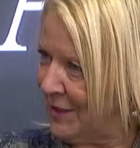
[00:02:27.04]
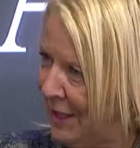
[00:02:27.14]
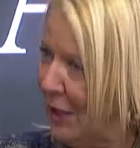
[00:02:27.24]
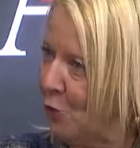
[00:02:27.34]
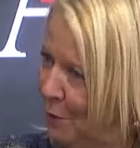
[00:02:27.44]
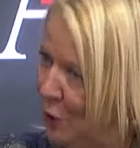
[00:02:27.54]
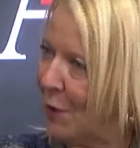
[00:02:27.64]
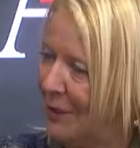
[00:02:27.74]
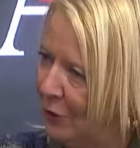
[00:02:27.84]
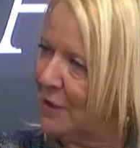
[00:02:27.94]
stato anche un
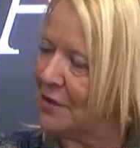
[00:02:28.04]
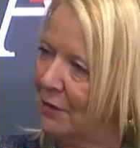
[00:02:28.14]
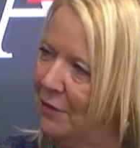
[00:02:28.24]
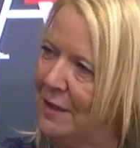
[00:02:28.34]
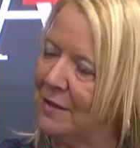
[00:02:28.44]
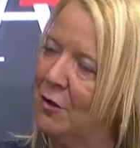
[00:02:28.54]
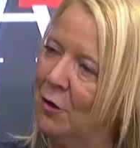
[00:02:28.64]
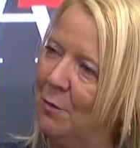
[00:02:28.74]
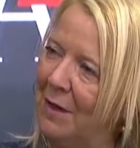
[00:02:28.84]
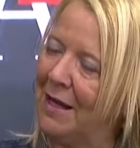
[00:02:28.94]
miglioramento del
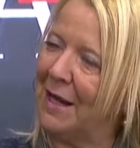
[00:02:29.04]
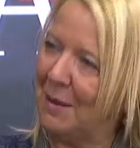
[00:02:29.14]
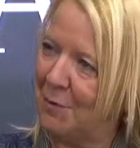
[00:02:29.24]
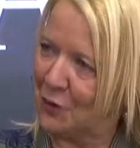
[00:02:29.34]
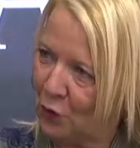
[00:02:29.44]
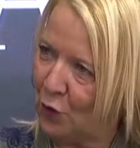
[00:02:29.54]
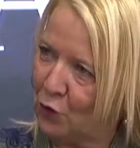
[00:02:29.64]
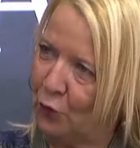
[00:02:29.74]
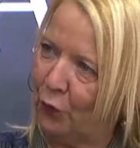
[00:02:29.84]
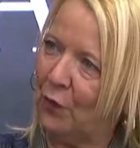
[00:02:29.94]
servizio per le persone che
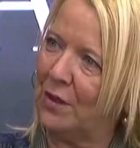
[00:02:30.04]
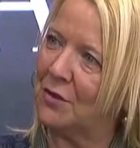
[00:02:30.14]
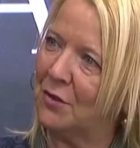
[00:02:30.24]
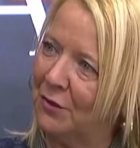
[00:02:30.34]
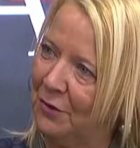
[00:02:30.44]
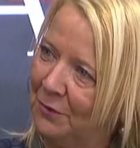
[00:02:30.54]
usufruiscono.